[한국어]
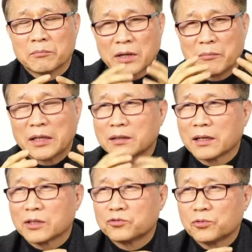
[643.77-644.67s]

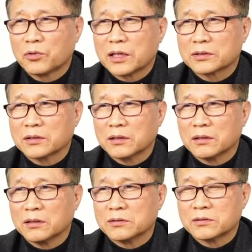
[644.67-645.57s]
브라만테가 죽고
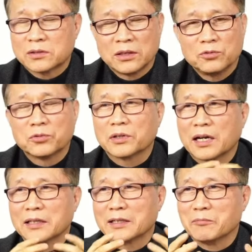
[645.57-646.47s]
나서 천국을
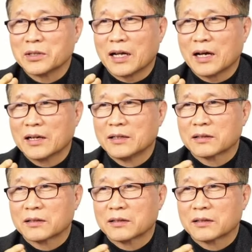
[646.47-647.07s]
가게 됩니다.